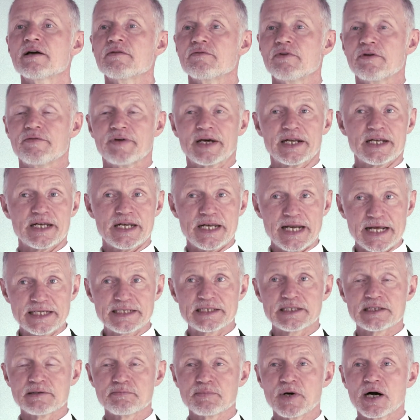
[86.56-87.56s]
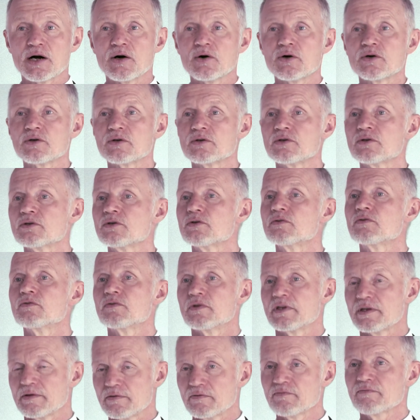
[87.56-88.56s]
Wir werden Netze brauchen,
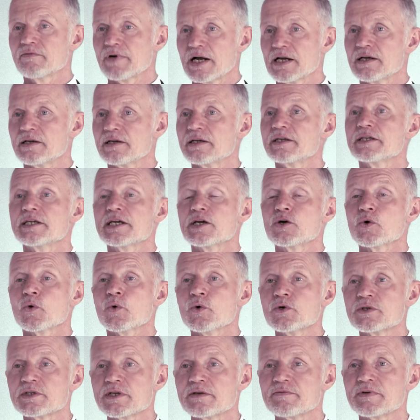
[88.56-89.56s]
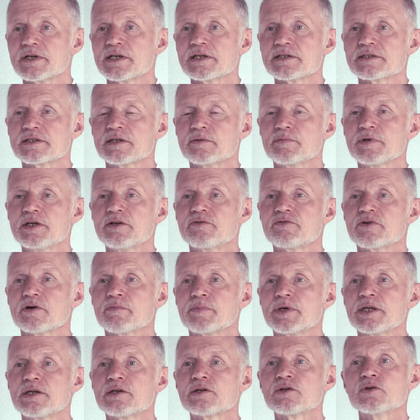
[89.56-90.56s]
weil je größer wir das Gebiet
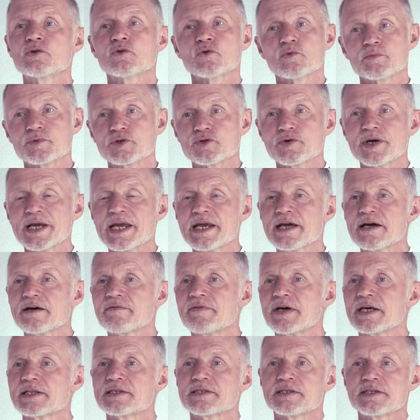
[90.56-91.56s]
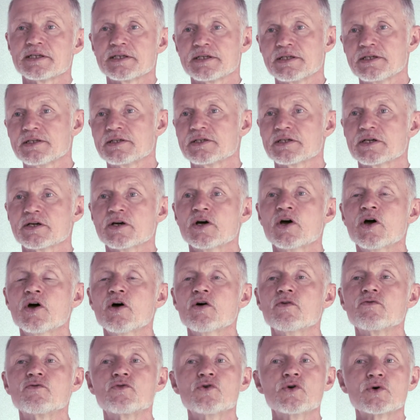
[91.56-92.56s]
verbinden, umso eher werden sich diese
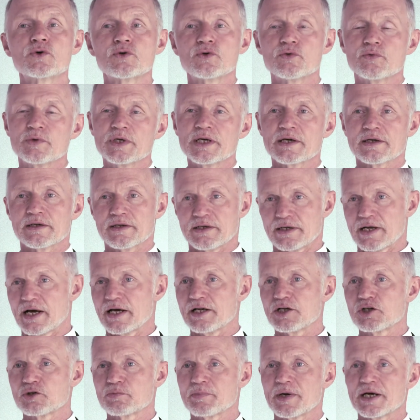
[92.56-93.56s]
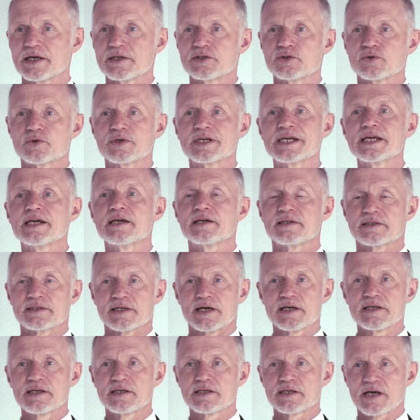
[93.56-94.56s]
fluktuierenden Einspeisungen
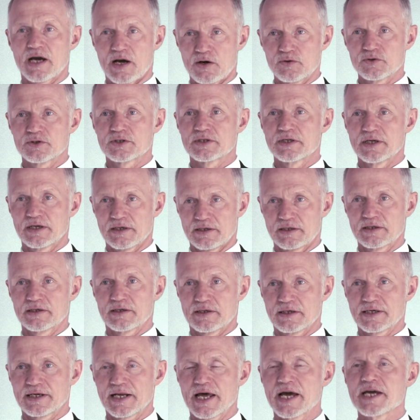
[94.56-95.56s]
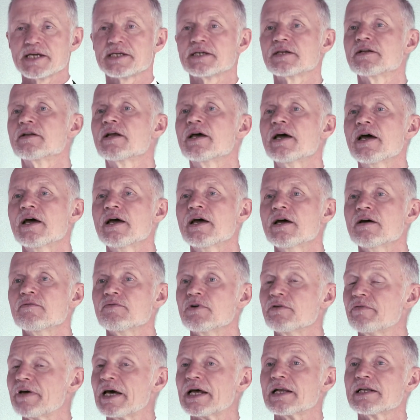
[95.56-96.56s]
gegenseitig ausgleichen.
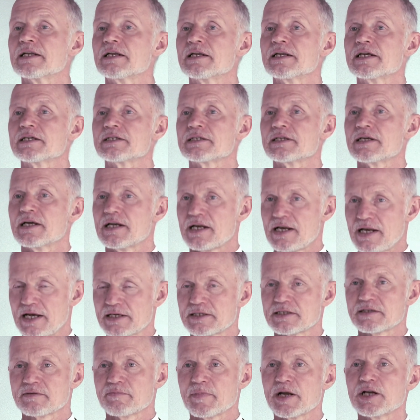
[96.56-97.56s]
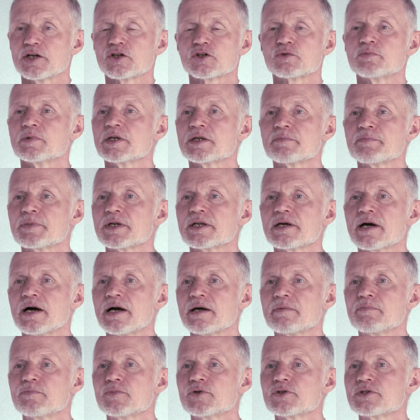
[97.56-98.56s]
Wir werden das Lastmanagement
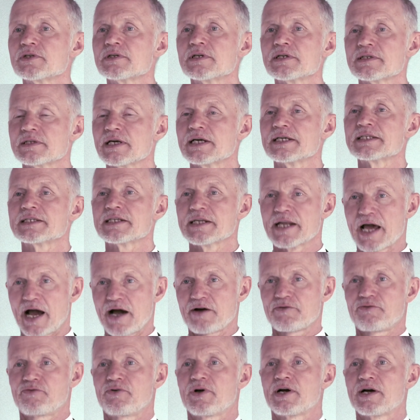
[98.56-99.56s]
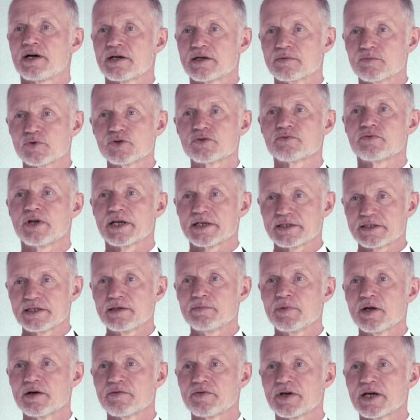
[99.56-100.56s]
betreiben müssen, das heißt Nachfrage muss
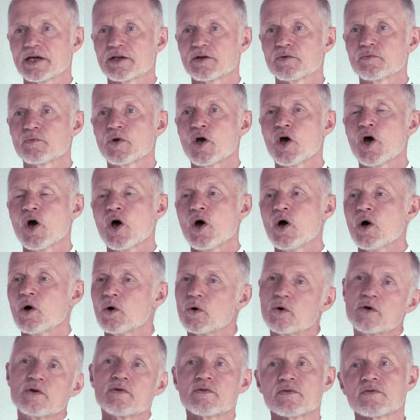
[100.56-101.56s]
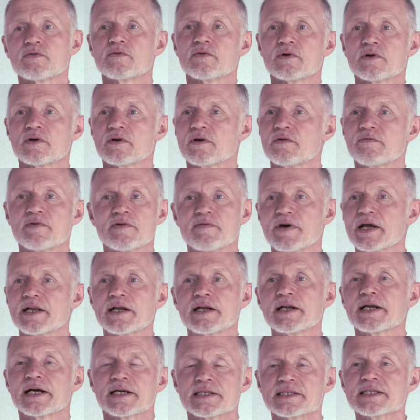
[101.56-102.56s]
flexibler werden. Und äh, wir werden
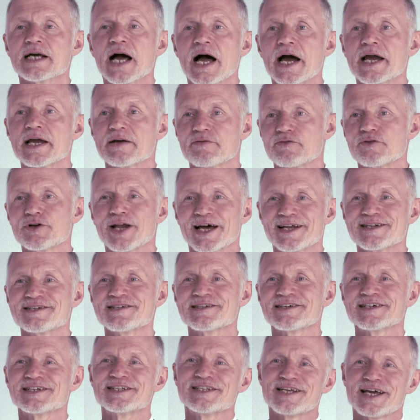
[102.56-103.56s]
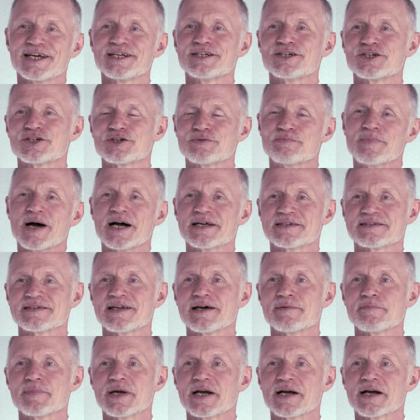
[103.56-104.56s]
eine ganze Reihe von anderen technischen
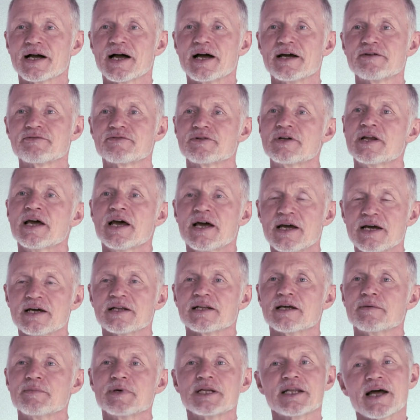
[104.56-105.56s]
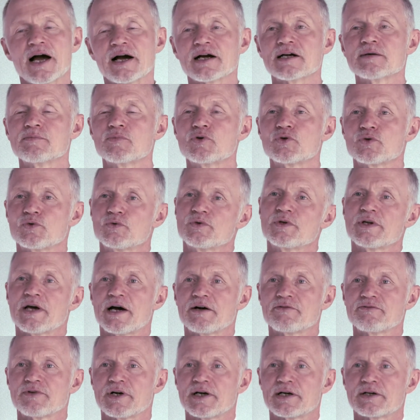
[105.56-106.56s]
Maßnahmen ergreifen, damit Angebot und
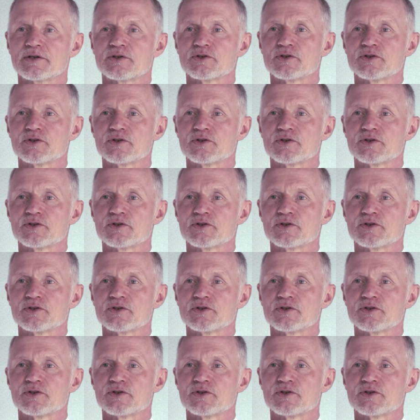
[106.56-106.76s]
Nachfrage